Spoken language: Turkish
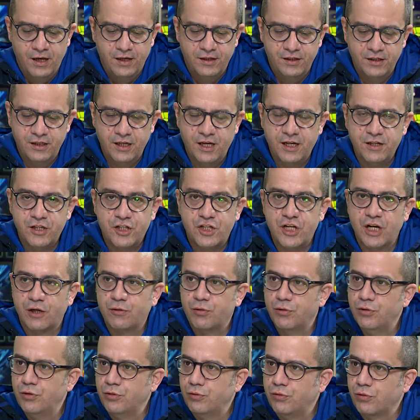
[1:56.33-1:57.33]
Yine
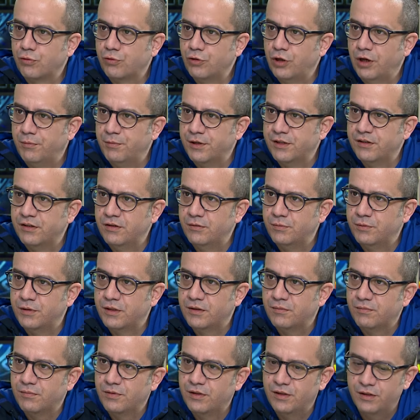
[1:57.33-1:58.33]
Ceko'nun dokunamadığı
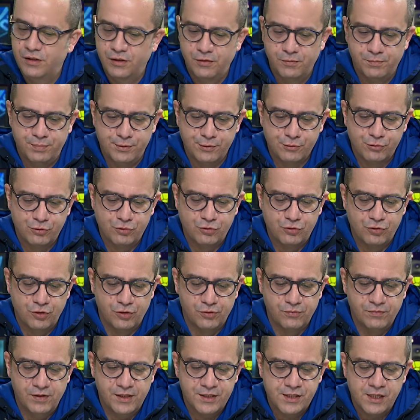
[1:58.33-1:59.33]
bir e,
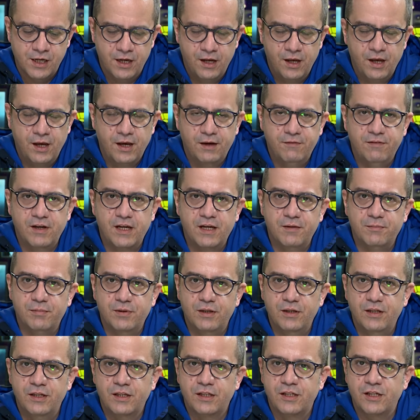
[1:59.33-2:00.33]
pozisyon var. Ve
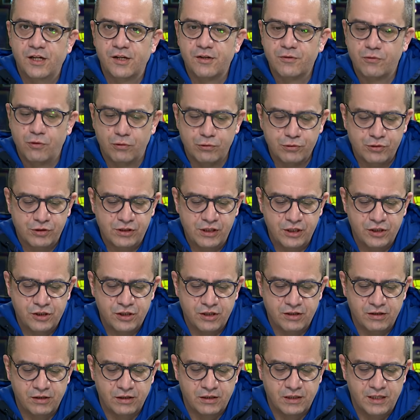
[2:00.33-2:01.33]
ilk yarı golsüz
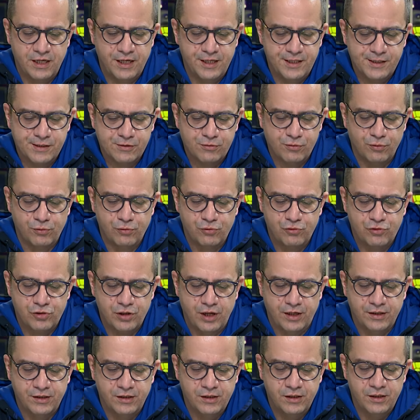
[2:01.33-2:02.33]
eşitlikle
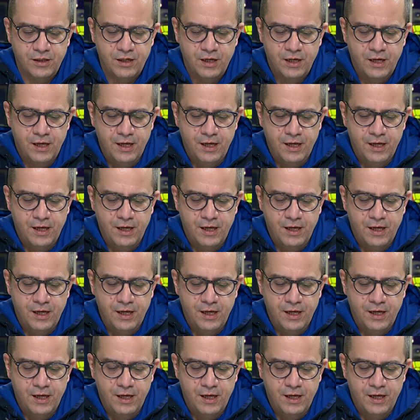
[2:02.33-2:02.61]
sonuçlandı.